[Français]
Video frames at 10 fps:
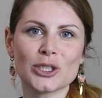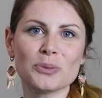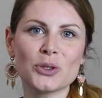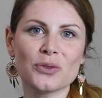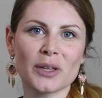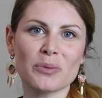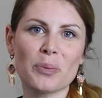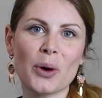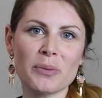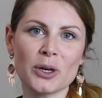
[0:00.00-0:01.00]
Je me souviens de
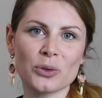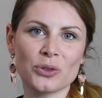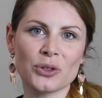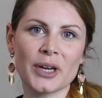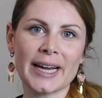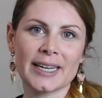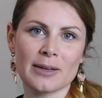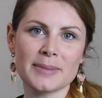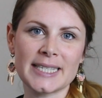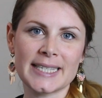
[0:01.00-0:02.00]
mon premier cours de yoga
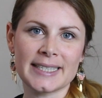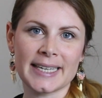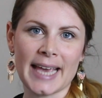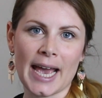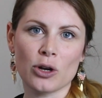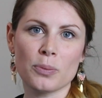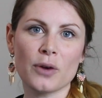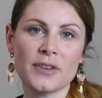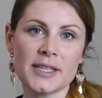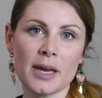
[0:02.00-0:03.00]
comme si c'était hier. Le
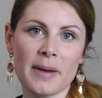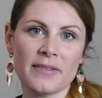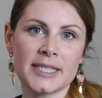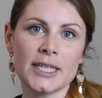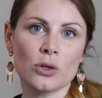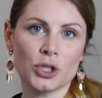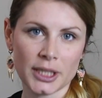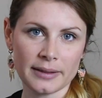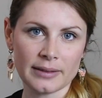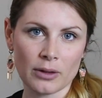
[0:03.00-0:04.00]
professeur m'avait dit que le
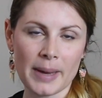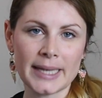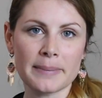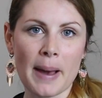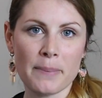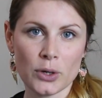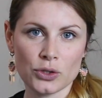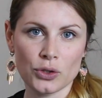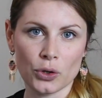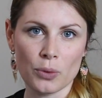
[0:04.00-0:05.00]
chien tête en bas était ma
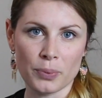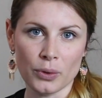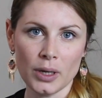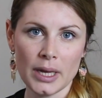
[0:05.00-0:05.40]
pose de repos